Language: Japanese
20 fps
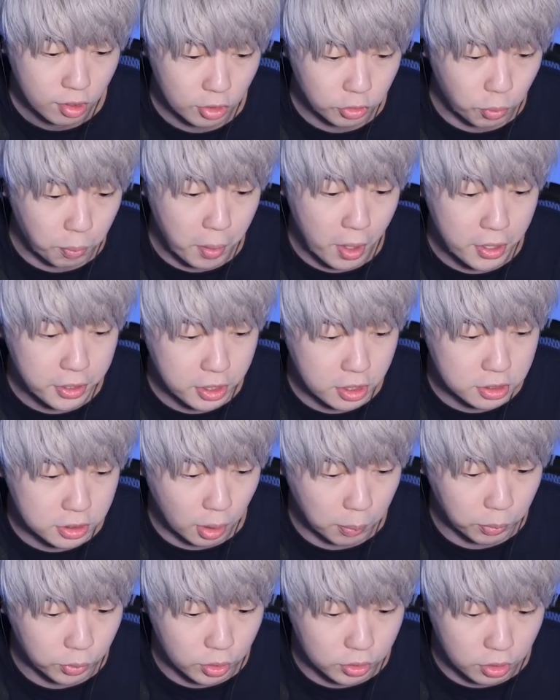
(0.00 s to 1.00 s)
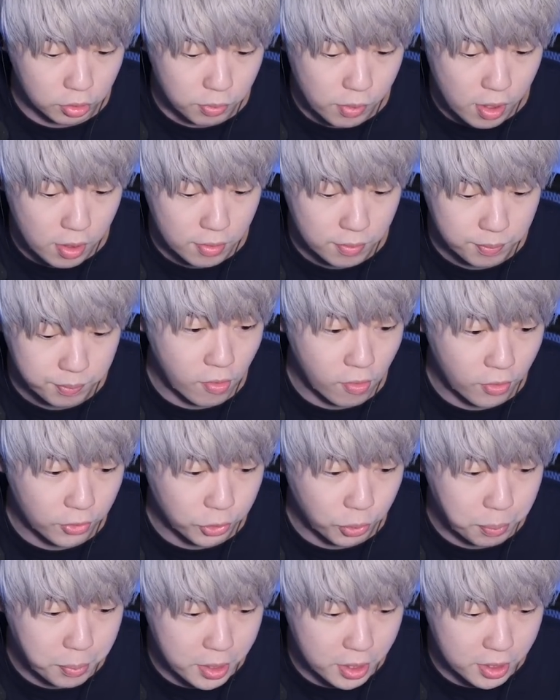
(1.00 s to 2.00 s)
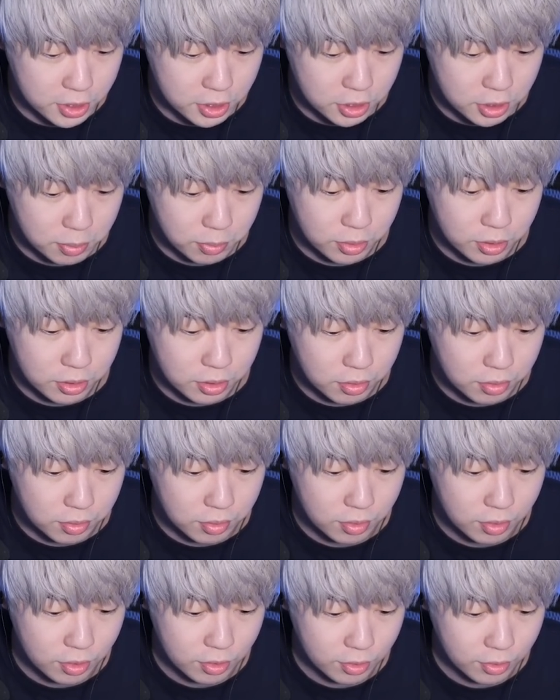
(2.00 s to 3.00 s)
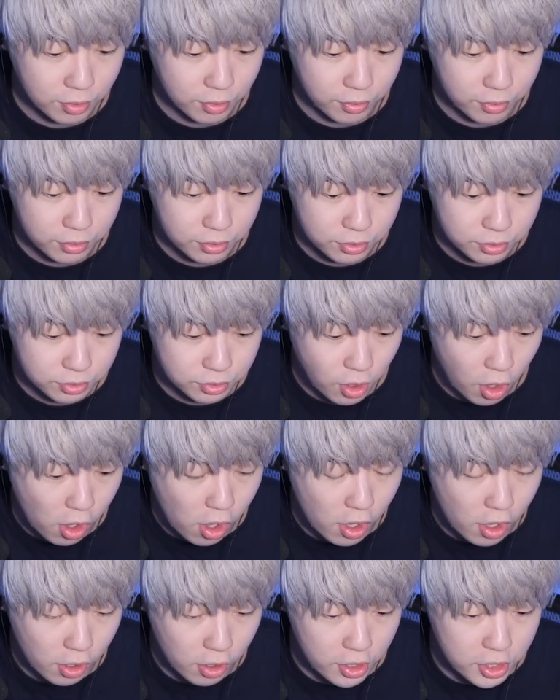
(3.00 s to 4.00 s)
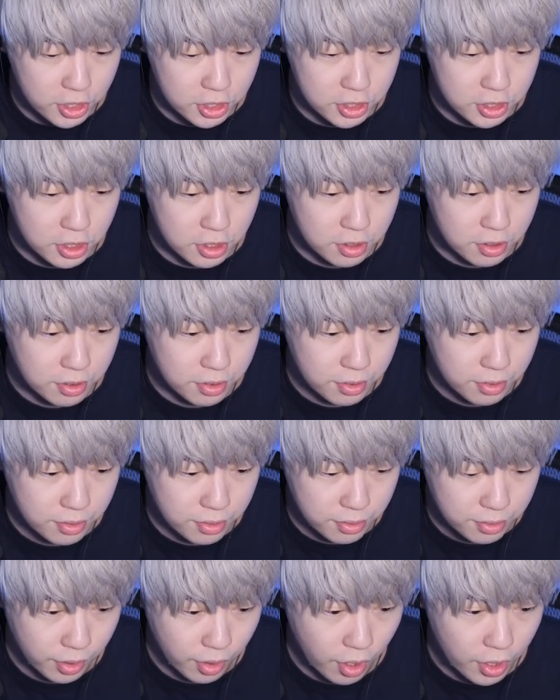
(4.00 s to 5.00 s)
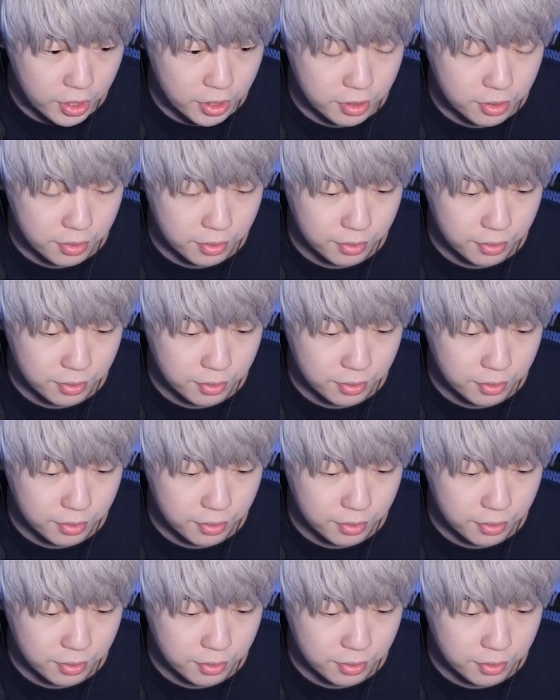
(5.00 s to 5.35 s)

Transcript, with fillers: あとマイケンさんも出てるわああとメネセスも出てるなかなかいい引きはい